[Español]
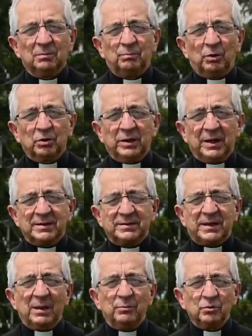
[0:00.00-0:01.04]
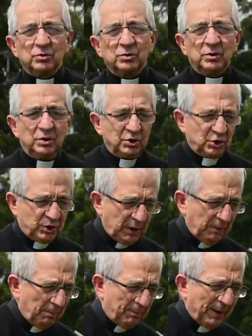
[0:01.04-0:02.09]
porque estamos
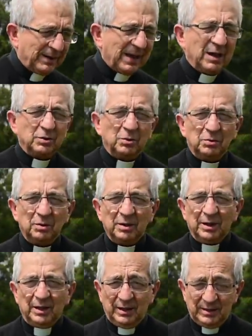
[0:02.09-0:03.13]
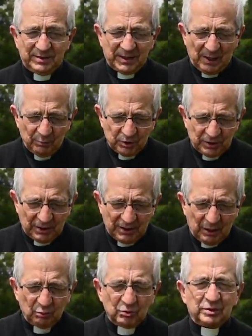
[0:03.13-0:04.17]
sin pecado, estamos en
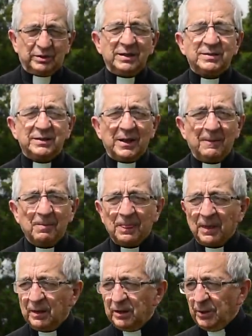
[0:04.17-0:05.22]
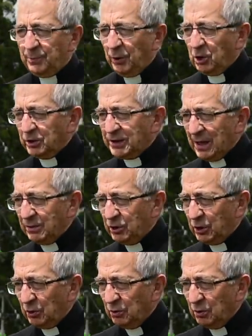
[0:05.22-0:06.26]
la justicia y por lo
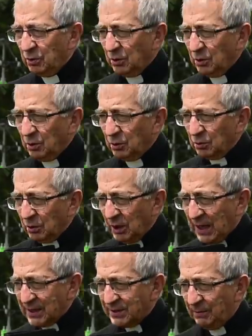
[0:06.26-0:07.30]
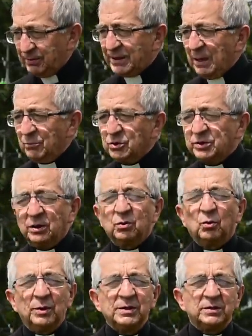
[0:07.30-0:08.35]
tanto aceptamos el
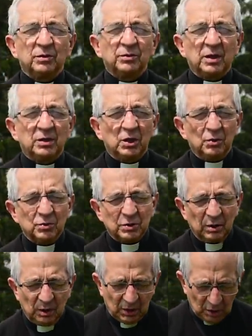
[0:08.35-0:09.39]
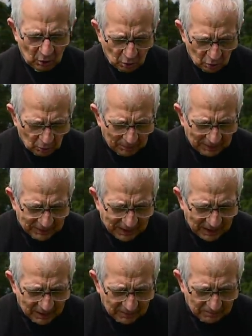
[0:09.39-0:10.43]
juicio de Dios con
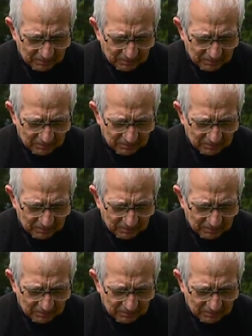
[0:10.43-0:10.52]
humildad,